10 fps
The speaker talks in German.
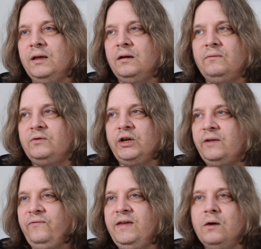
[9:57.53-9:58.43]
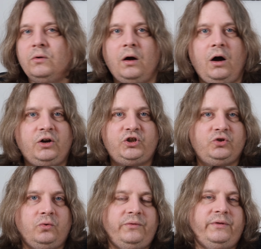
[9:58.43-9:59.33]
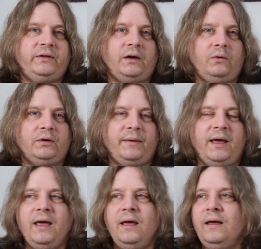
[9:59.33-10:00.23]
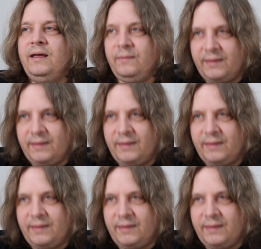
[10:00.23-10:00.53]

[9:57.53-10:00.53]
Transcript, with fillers: der dann wahrscheinlich vier oder acht Stunden dauert, aber äh,